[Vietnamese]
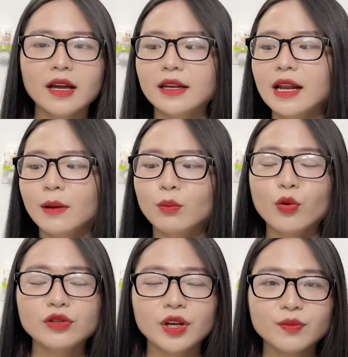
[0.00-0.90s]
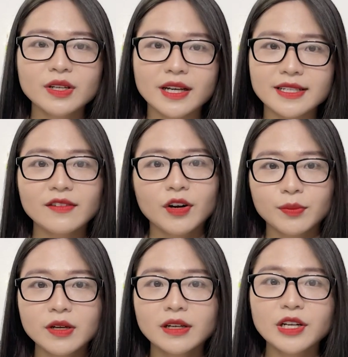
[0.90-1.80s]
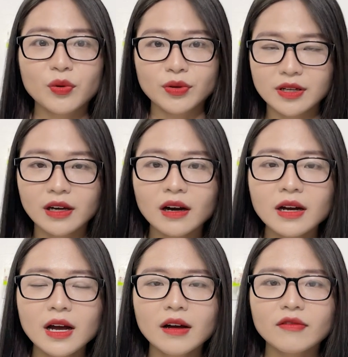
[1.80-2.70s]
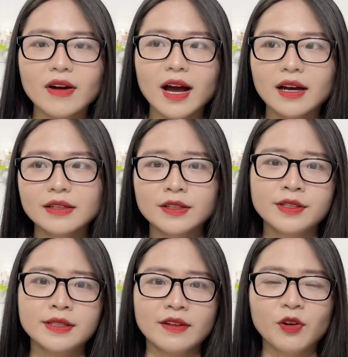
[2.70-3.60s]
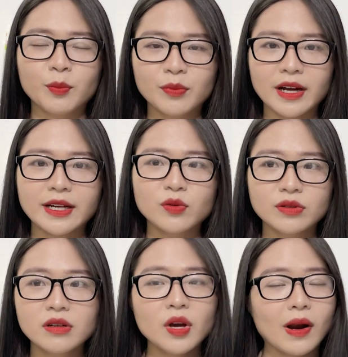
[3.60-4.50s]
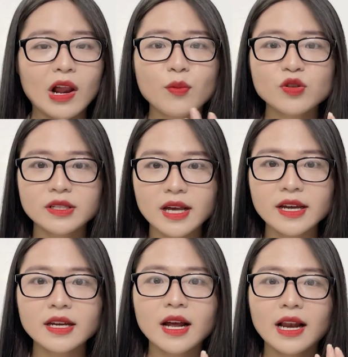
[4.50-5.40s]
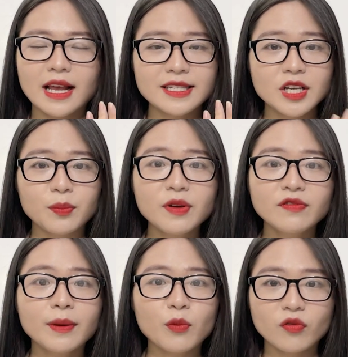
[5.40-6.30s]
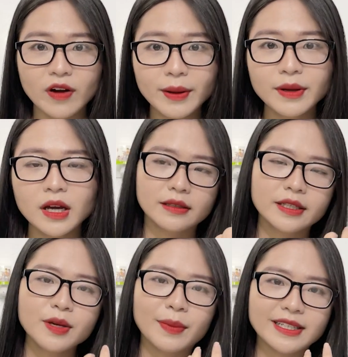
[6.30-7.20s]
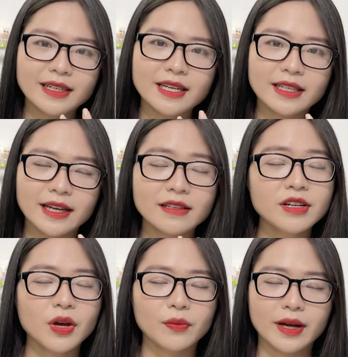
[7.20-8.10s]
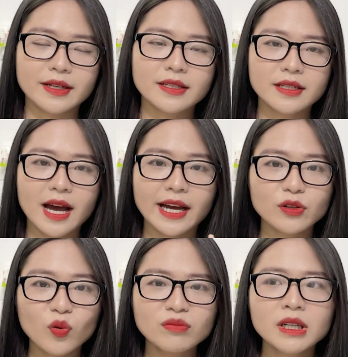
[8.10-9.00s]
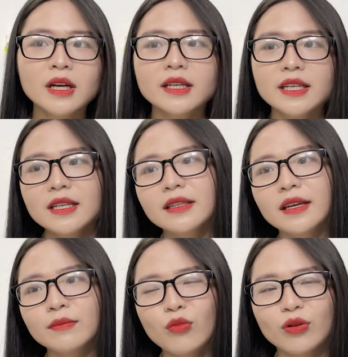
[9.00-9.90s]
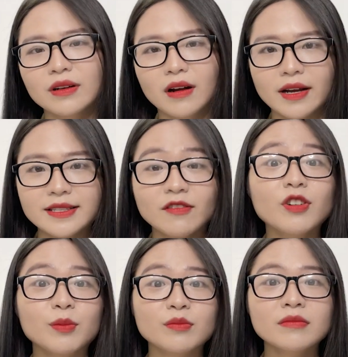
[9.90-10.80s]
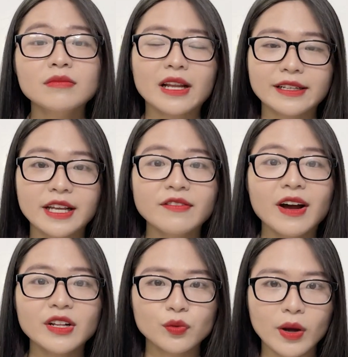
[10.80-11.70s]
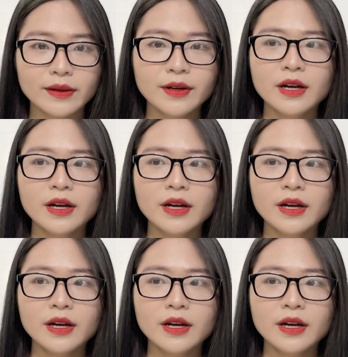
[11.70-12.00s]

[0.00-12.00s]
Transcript: Đây là một trong những cái sản phẩm cực kỳ nổi tiếng. Và sản phẩm này thuộc thương hiệu La Roche-Posay, là dược mỹ phẩm của Pháp. Khi mà nhắc đến cái thương hiệu này thì ai cũng nghĩ đến một cái sản phẩm lành tính và an toàn.